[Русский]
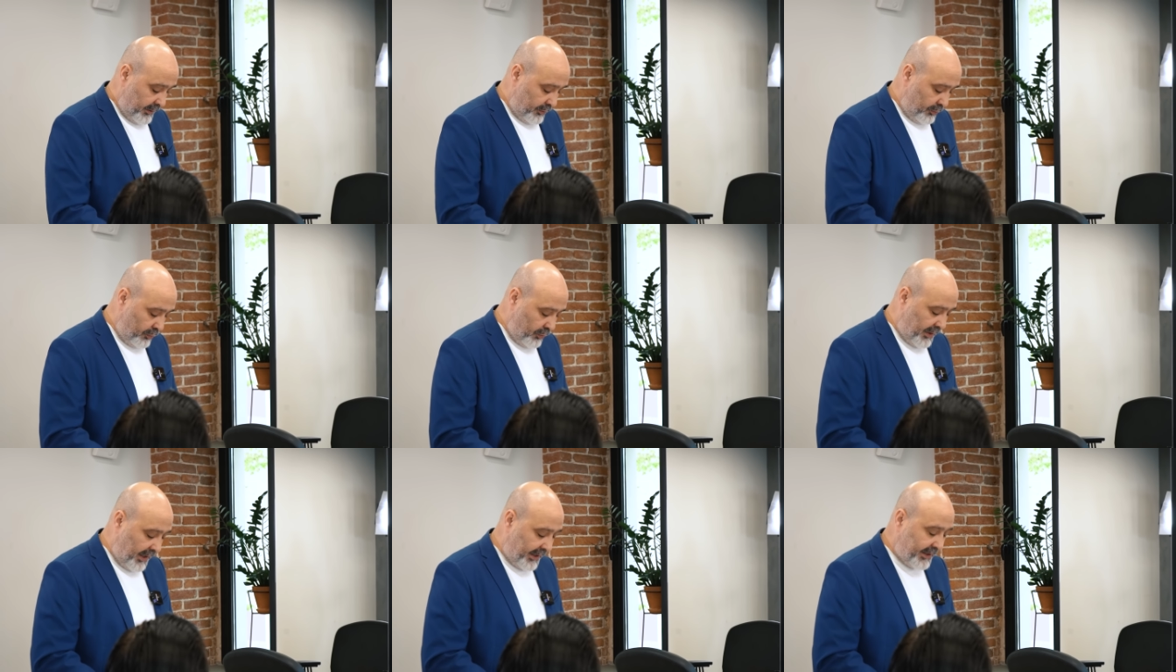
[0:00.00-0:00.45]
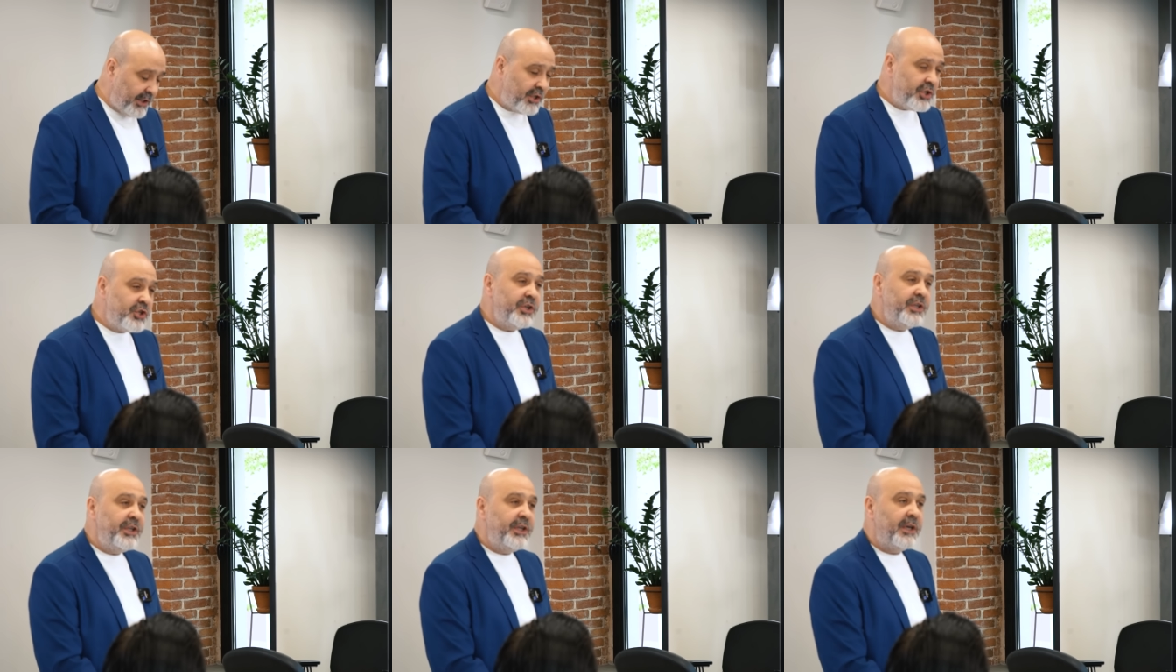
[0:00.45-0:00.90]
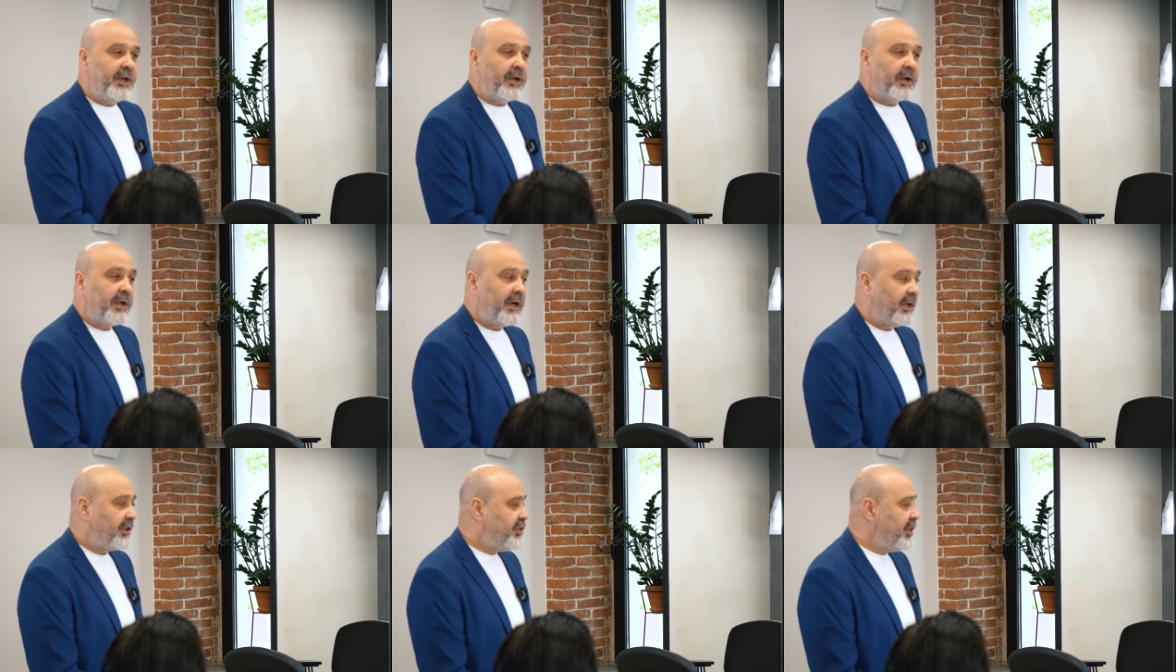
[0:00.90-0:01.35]
Но как
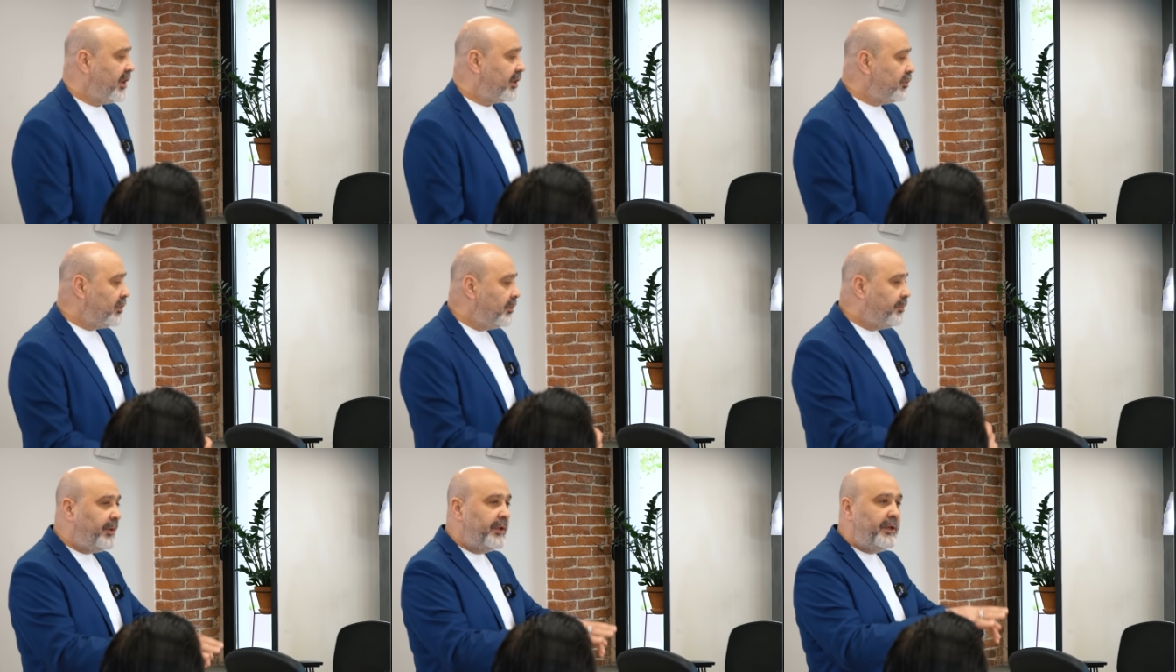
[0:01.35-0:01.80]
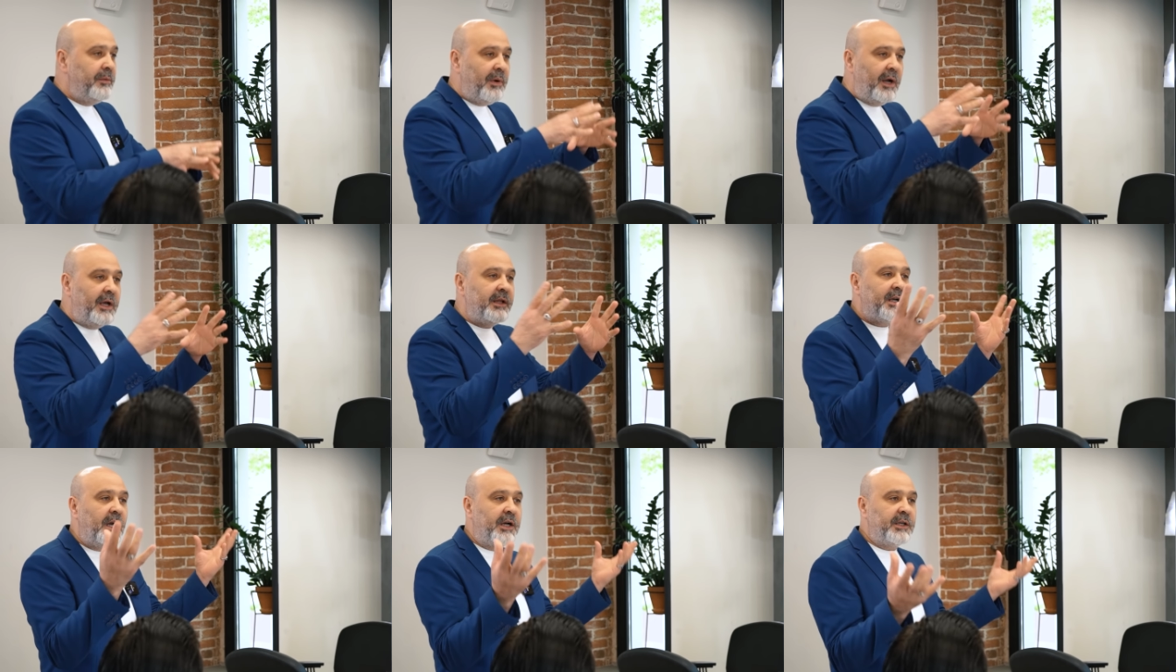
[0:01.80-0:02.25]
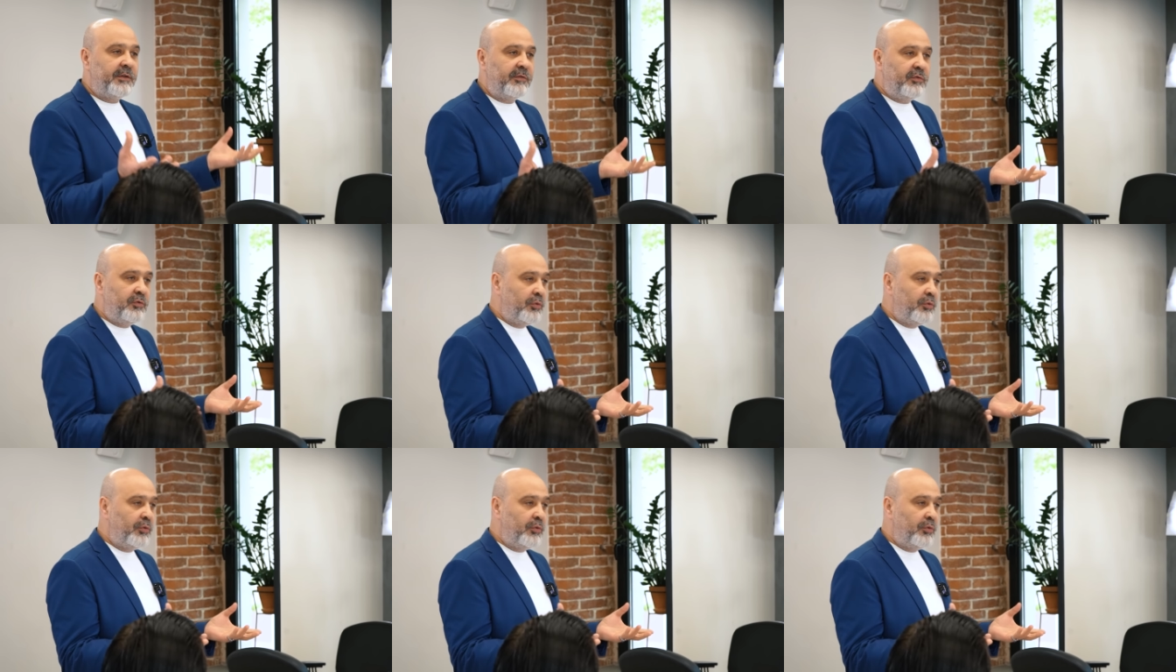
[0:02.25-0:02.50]
инженер, как человек, который понимает, как это